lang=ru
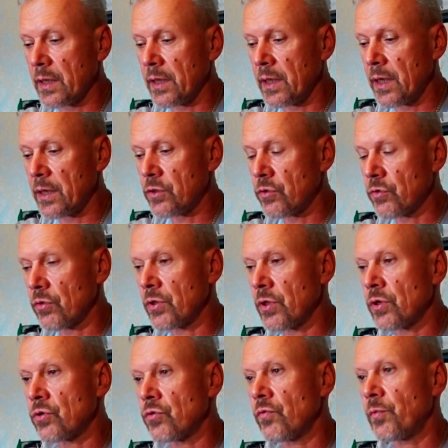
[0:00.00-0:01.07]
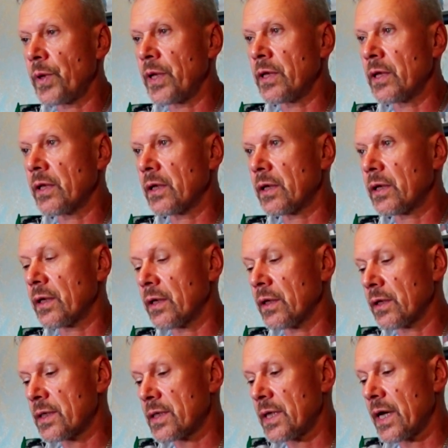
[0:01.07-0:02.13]
я еще держу в пределах
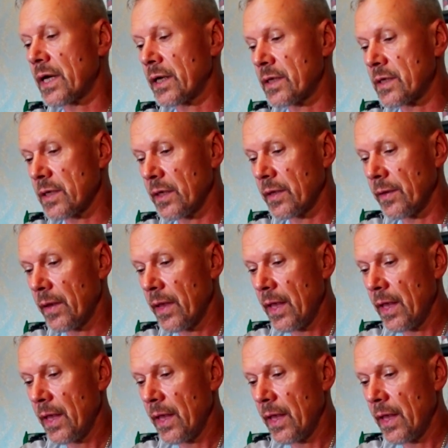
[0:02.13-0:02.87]
старых цен.